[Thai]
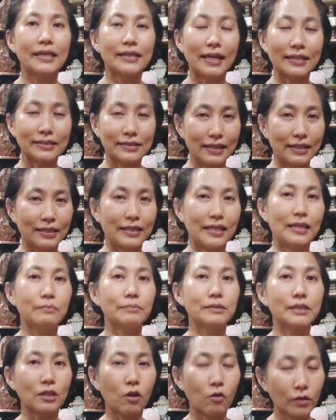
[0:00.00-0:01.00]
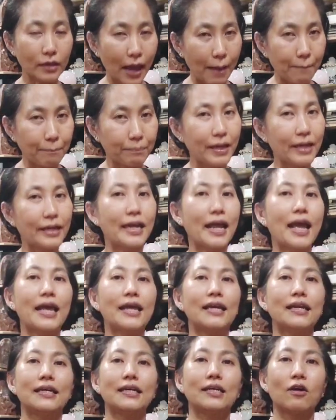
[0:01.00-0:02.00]
แต่สิ่งที่น้ำจะต้องทำแน่
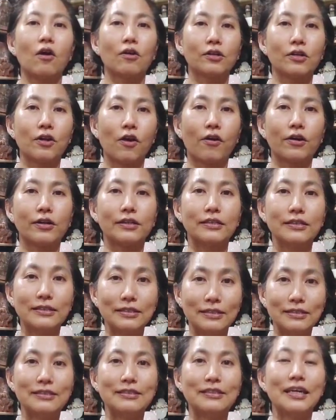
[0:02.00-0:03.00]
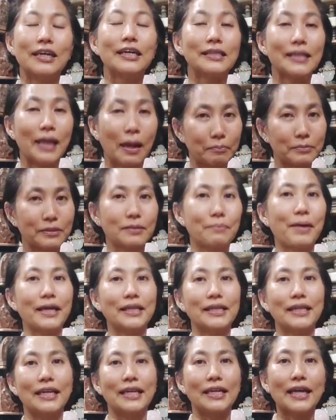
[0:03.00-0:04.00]
ๆ เลยก่อนนอนคือทำส
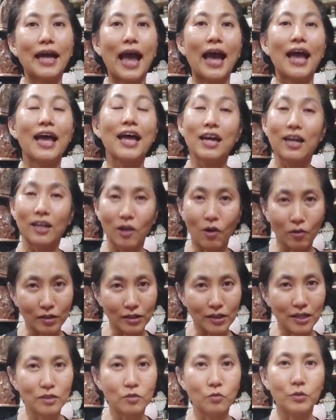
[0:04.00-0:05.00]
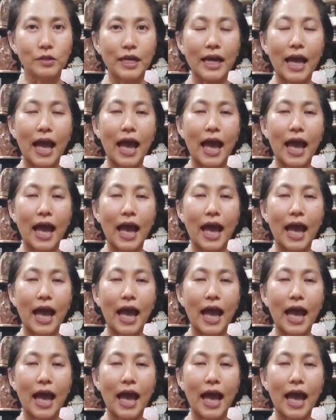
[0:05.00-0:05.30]
มาธิค่ะ ลองเลือกดูนะ